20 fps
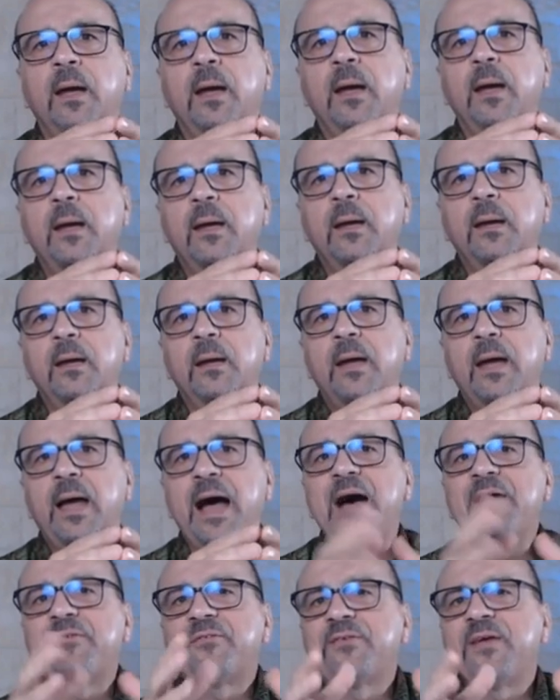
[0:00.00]
euh,
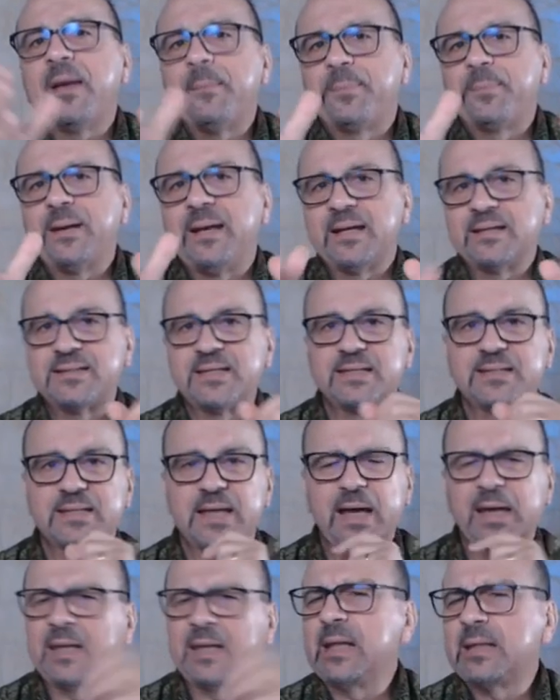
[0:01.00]
a fait appel à
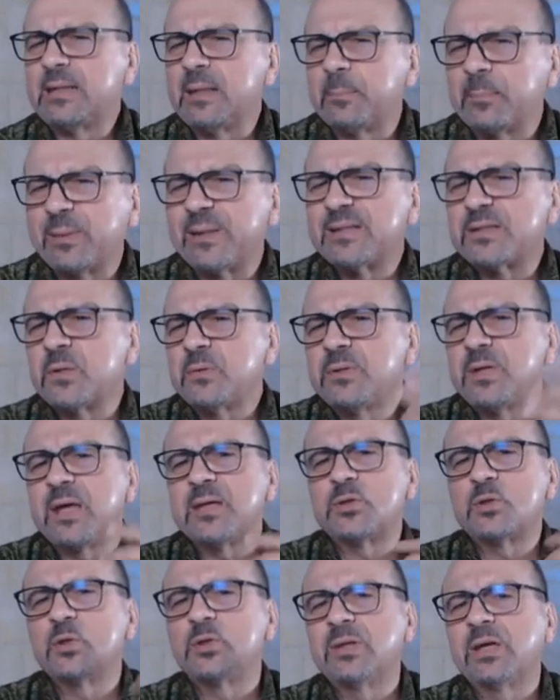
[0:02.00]
César. Il était prisonnier et
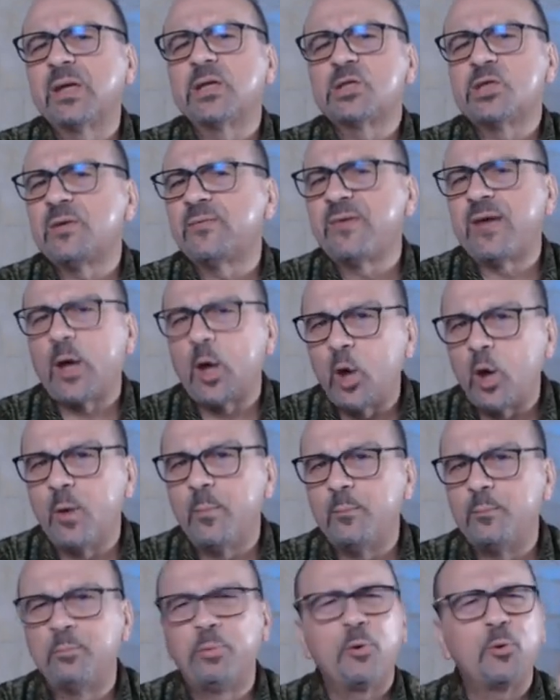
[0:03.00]
se dirigeait vers
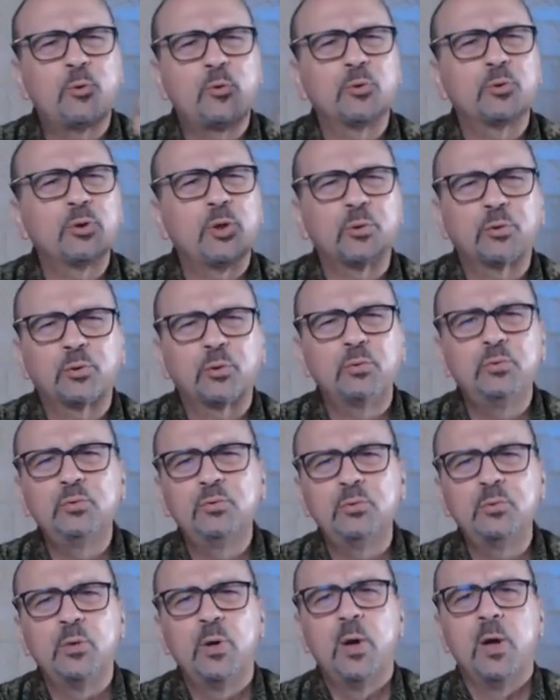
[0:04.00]
Rome. Beaucoup d'entre
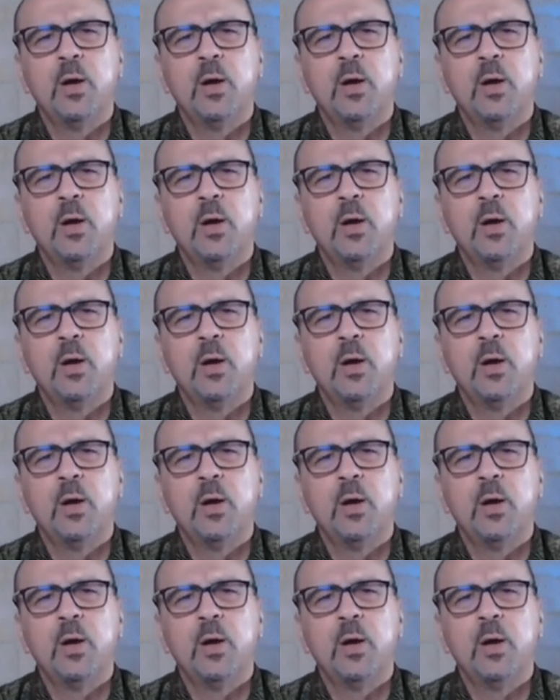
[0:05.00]
nous